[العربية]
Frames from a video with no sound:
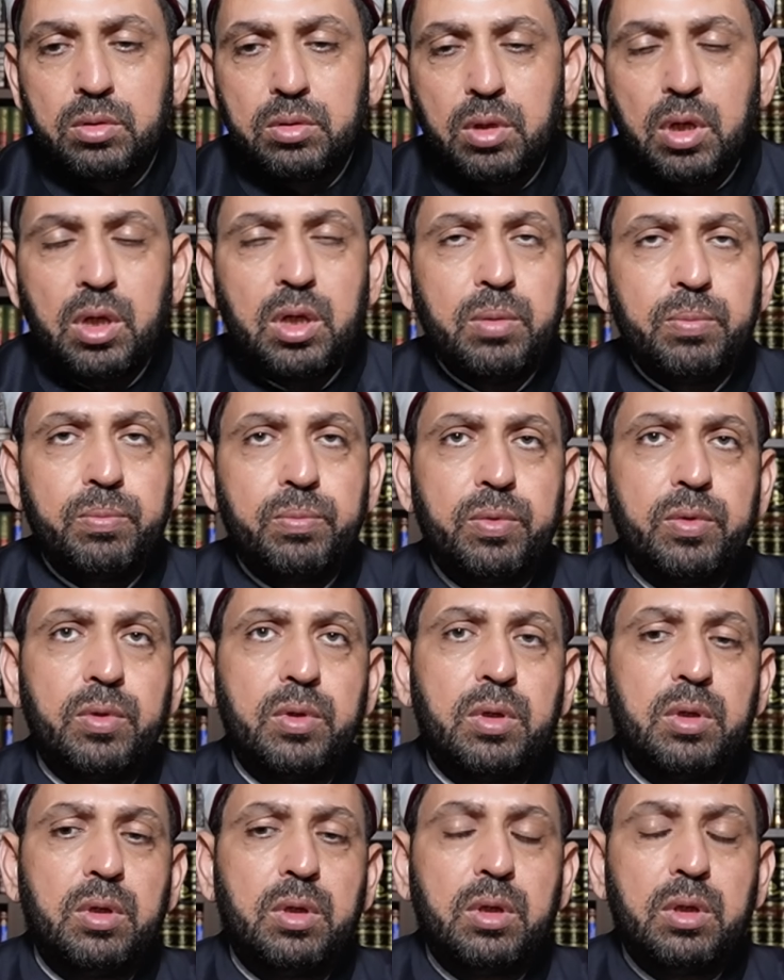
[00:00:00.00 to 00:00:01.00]
طيب
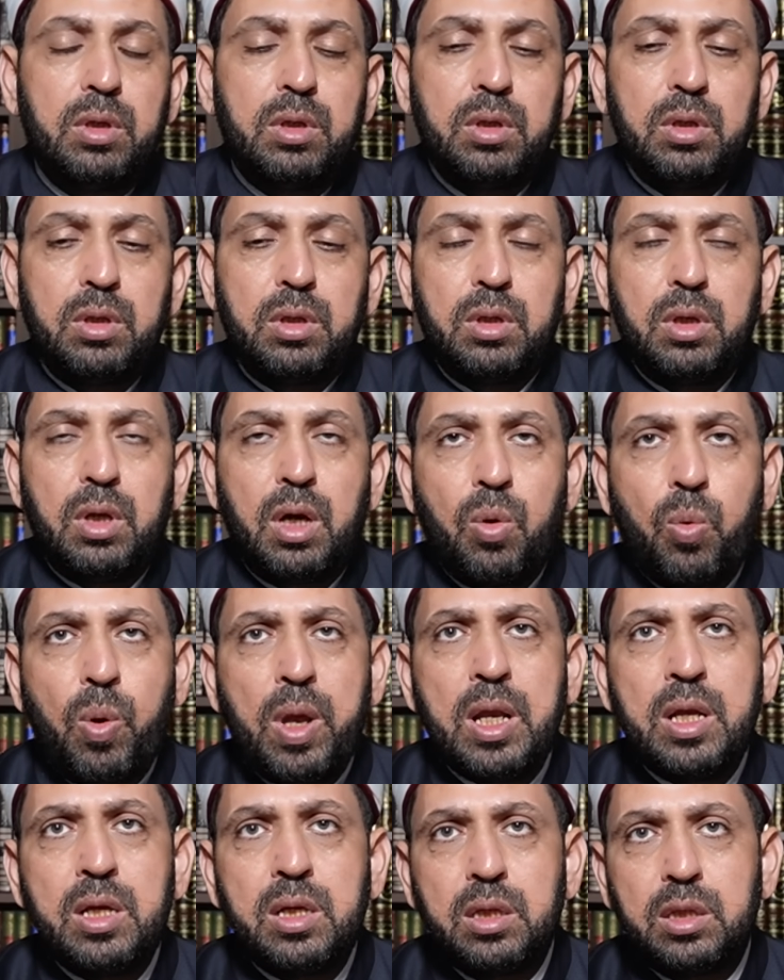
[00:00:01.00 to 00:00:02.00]

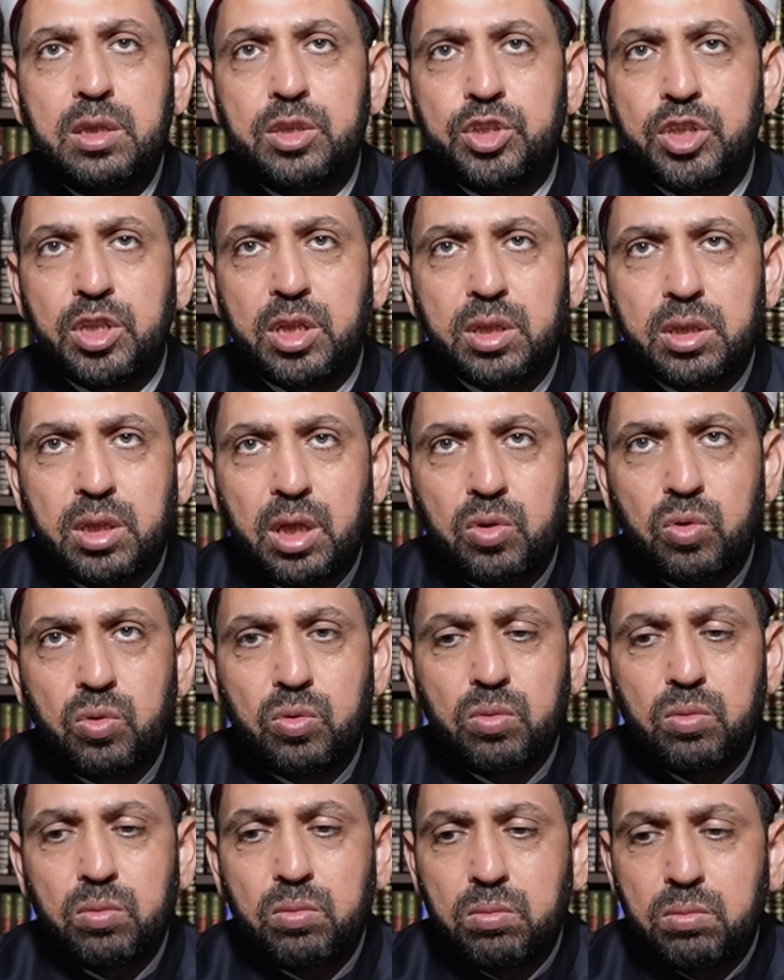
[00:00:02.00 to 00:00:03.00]
أولا الشيخ
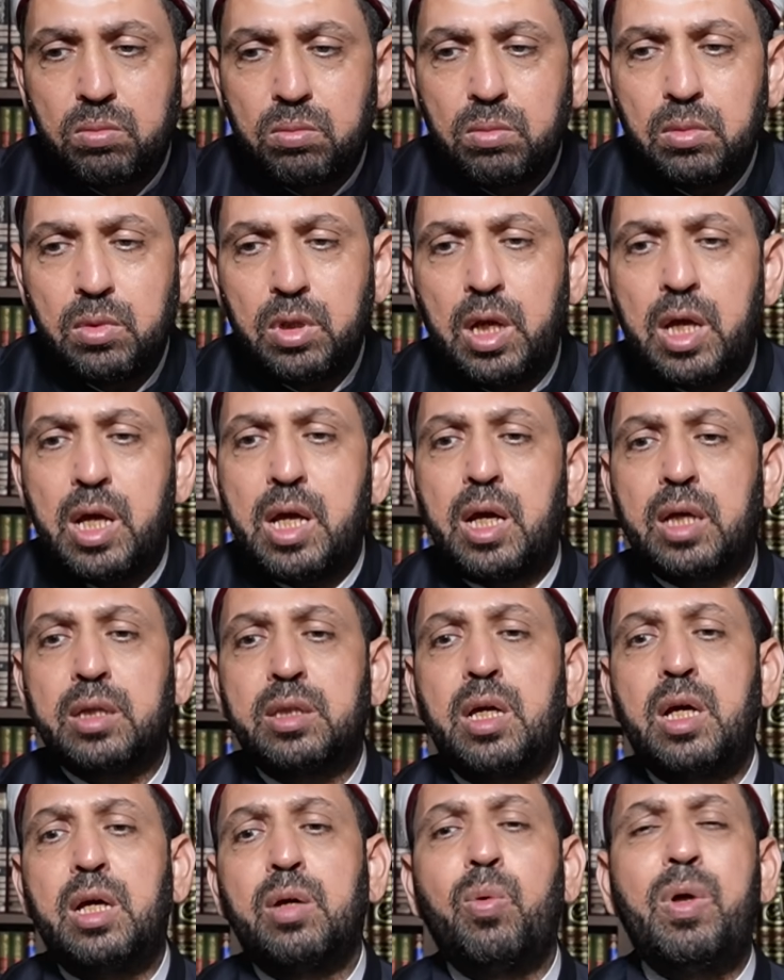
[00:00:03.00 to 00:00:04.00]
الددو لا
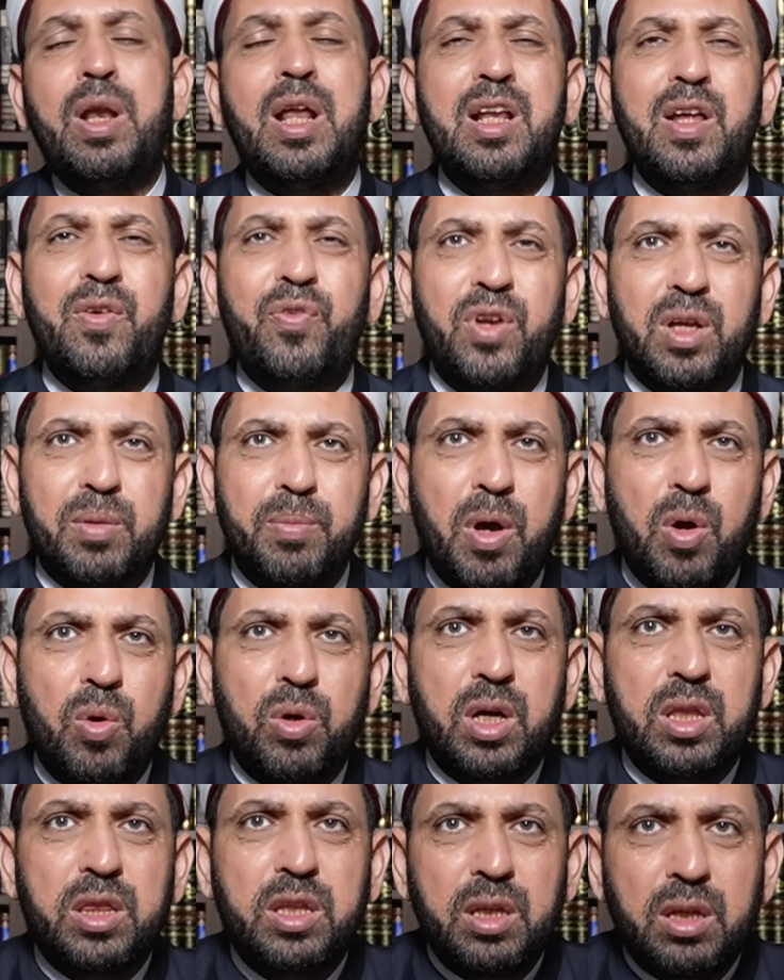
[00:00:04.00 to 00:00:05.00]
يحتاج ولن يفرق معه
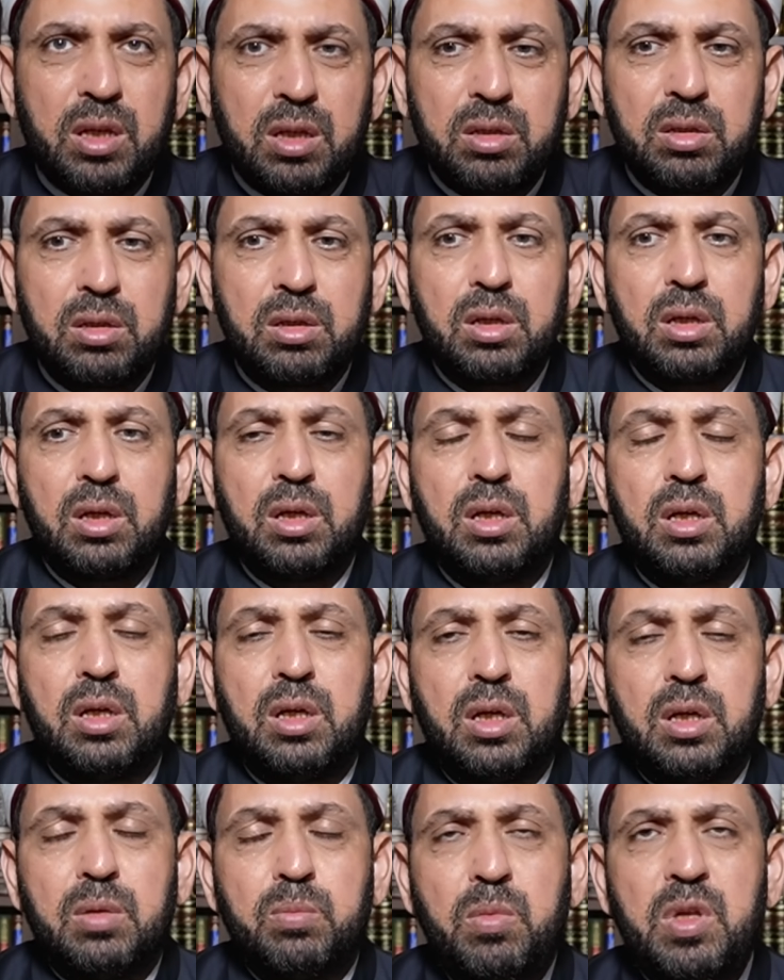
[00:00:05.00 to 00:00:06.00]
كثيرا
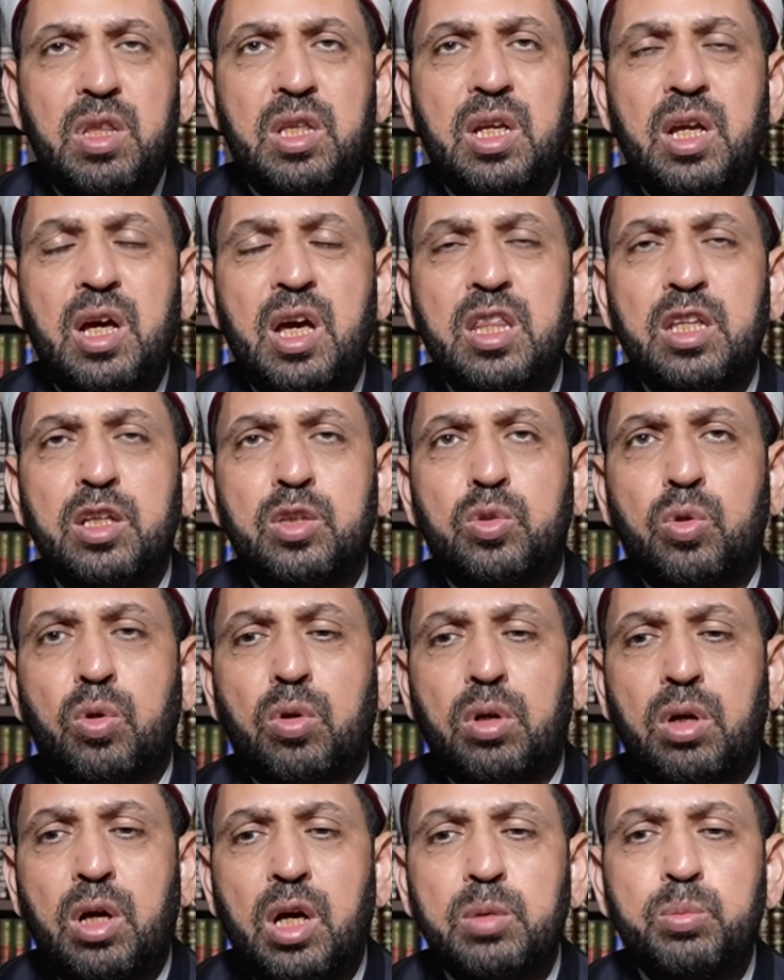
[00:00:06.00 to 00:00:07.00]
مثل هذه
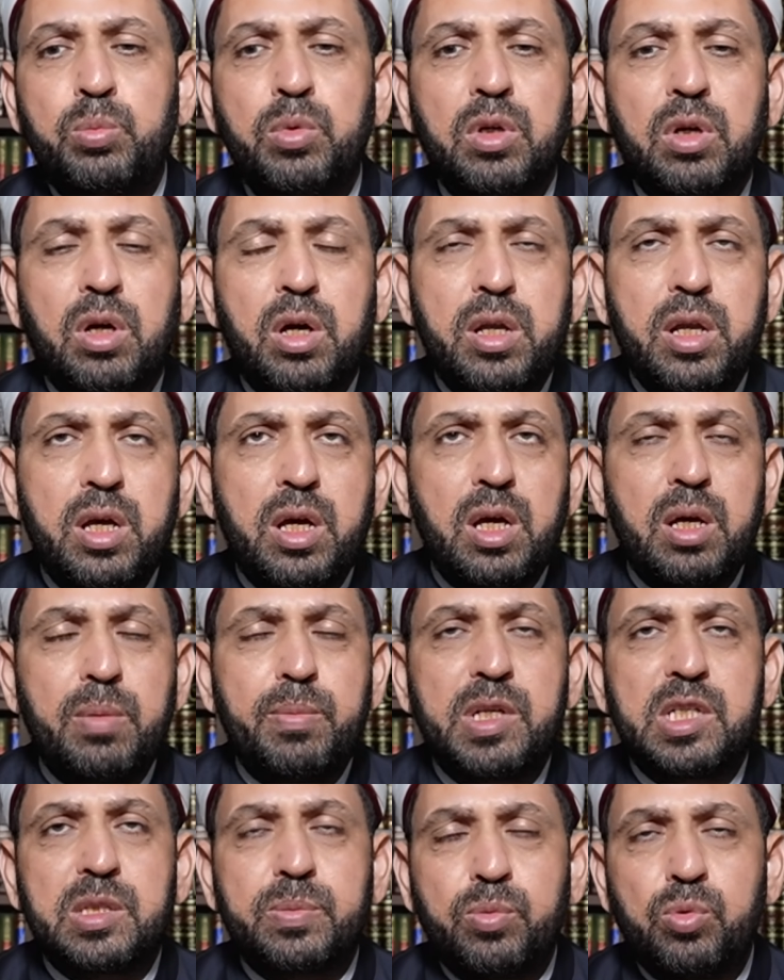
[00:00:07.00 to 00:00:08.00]
الطرهات من قناة
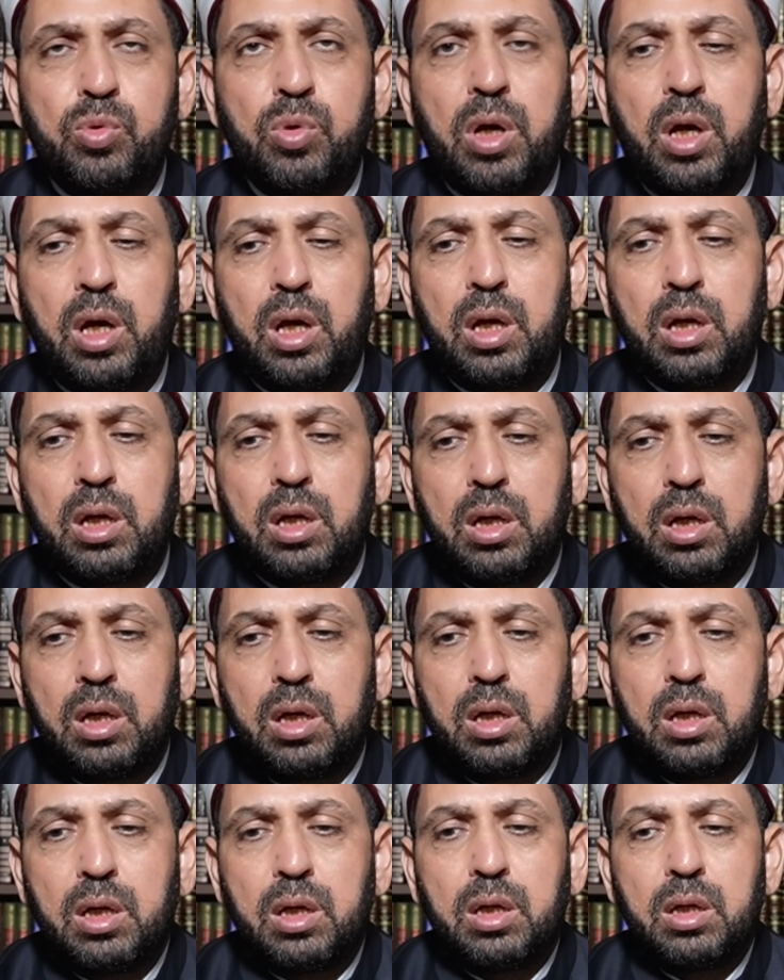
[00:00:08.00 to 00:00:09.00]
مشبوهة
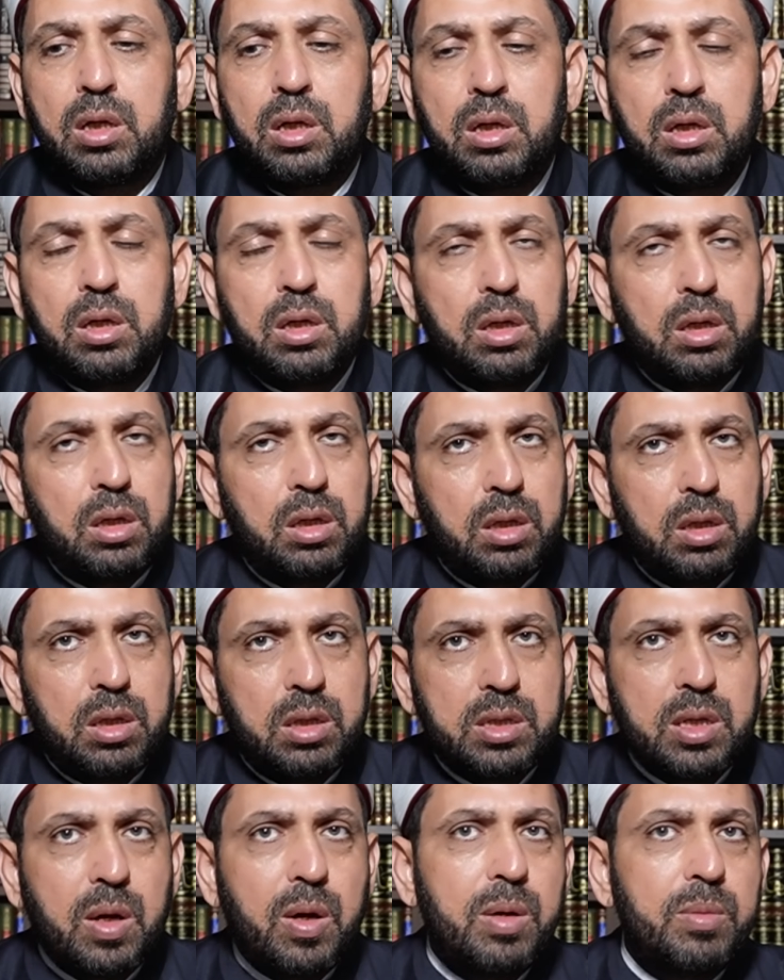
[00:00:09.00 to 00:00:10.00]

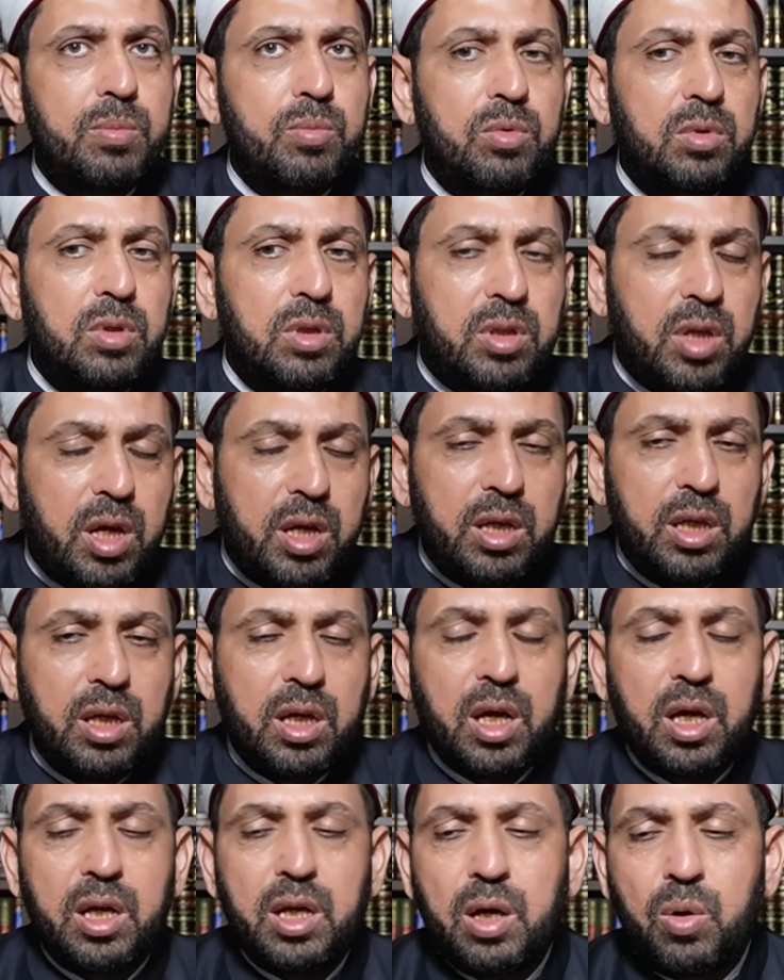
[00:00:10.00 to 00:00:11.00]
آه، سواء من
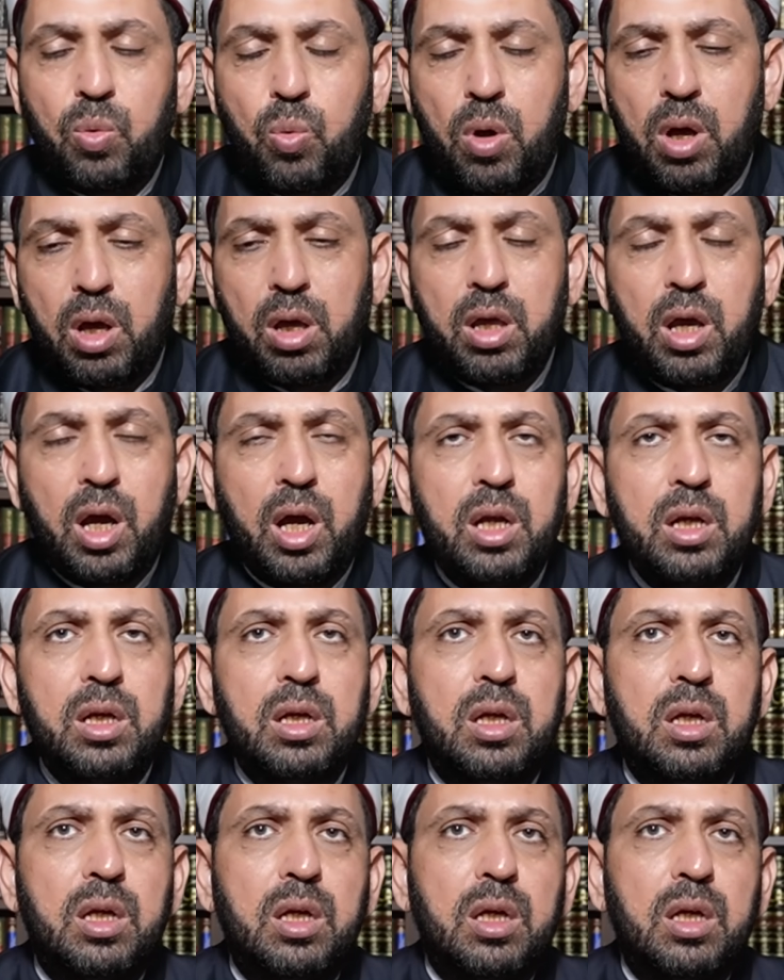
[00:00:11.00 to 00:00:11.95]
تاريخا أو واقعا